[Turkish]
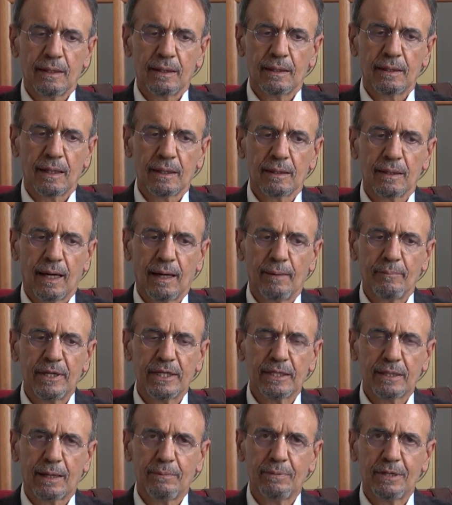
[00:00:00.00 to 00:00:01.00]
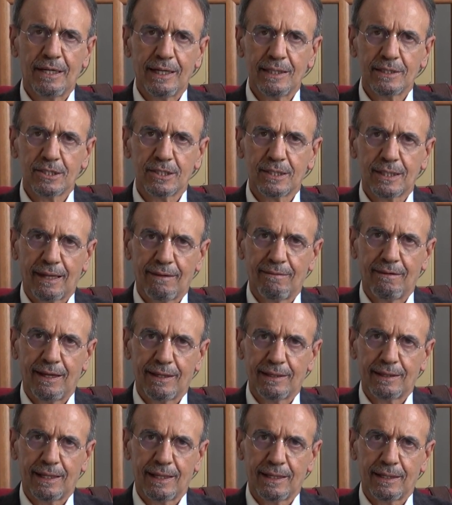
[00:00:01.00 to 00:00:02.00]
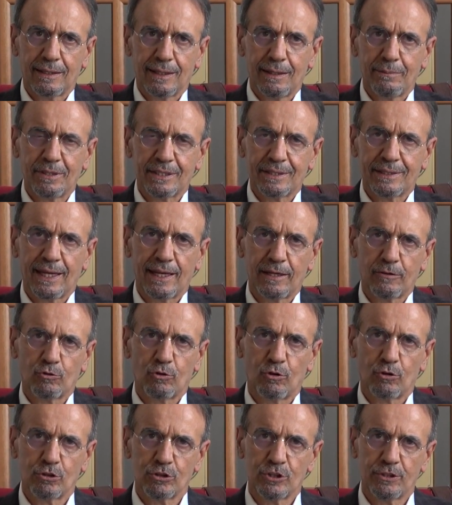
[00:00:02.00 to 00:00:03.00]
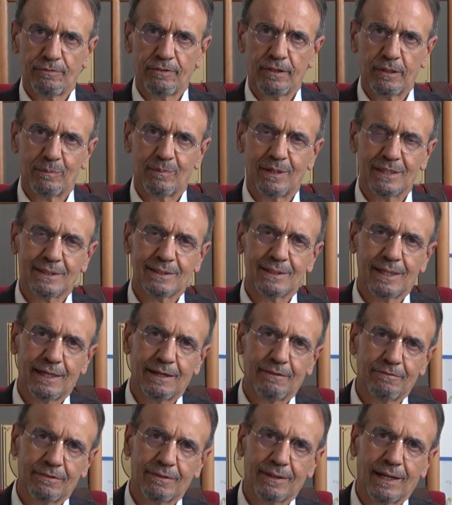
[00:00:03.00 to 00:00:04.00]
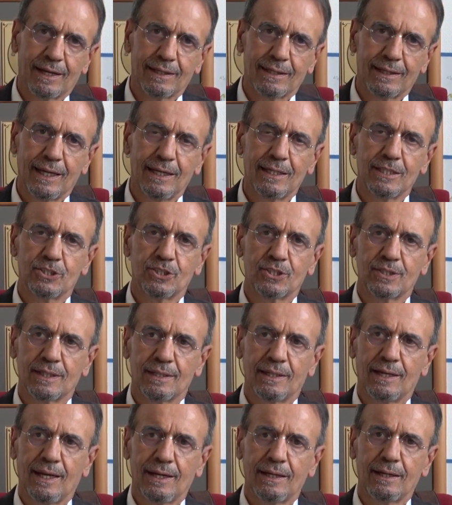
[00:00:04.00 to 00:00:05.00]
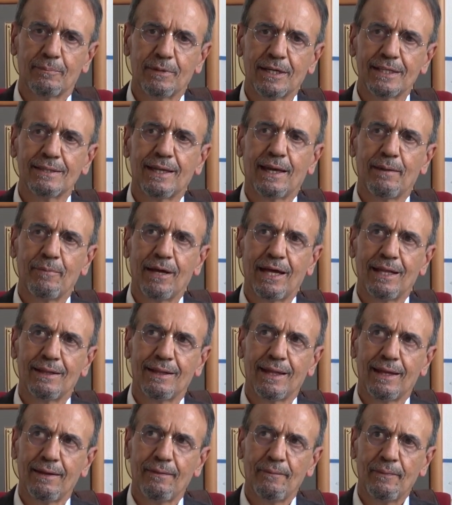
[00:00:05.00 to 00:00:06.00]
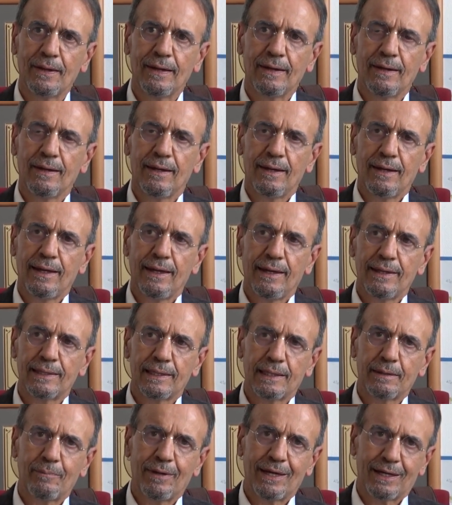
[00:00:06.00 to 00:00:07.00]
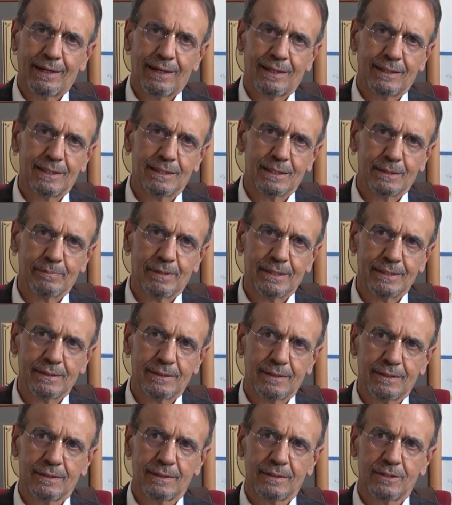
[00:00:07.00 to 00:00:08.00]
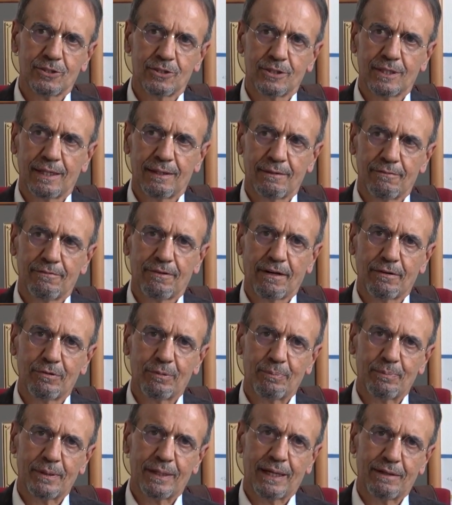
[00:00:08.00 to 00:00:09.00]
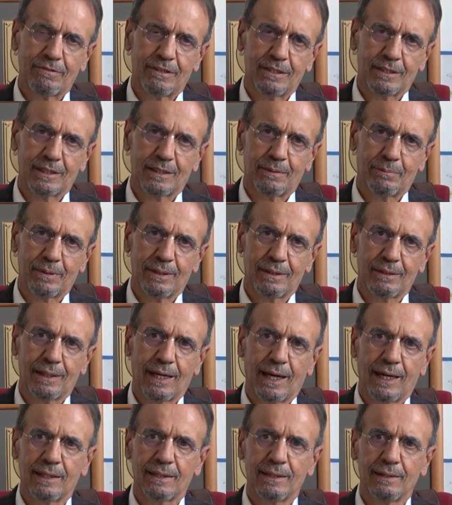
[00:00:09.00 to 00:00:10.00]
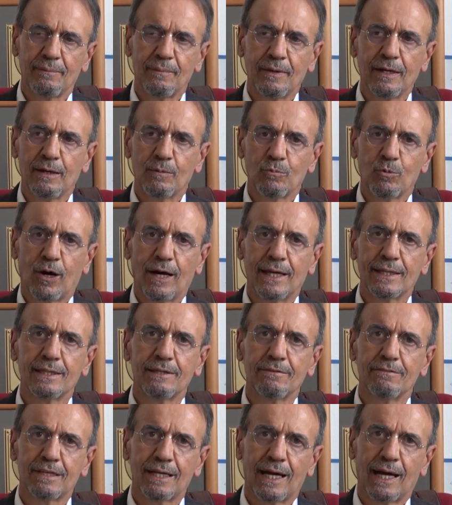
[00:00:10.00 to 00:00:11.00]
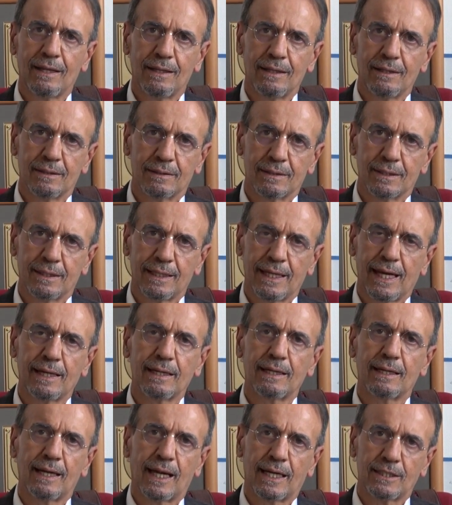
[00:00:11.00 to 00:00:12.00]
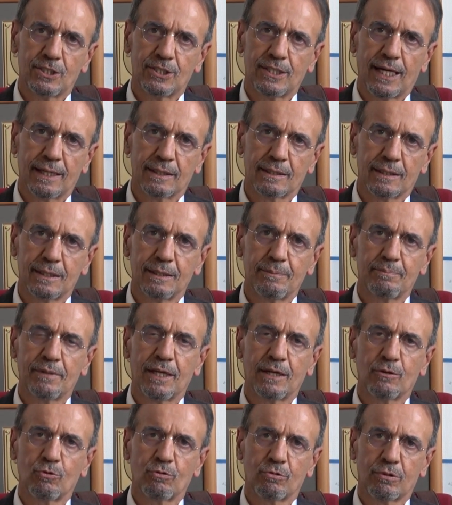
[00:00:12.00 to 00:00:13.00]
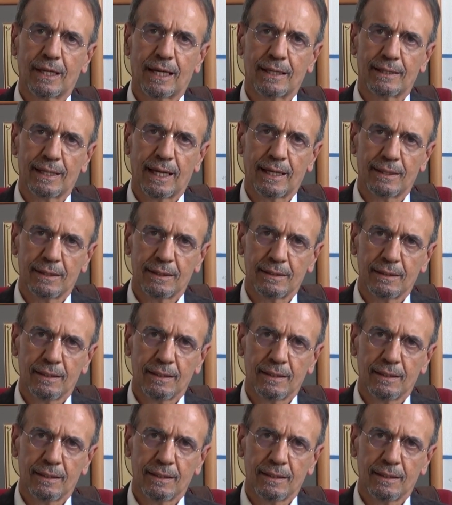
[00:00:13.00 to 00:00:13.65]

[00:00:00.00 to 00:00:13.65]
e, Amerika Birleşik Devletleri'nde bir teknoloji firması tarafından geliştirilen ama temelde etki mekanizması işte favipiravir gibi yani antiviral diğer ilaçlar, gripte kullanılan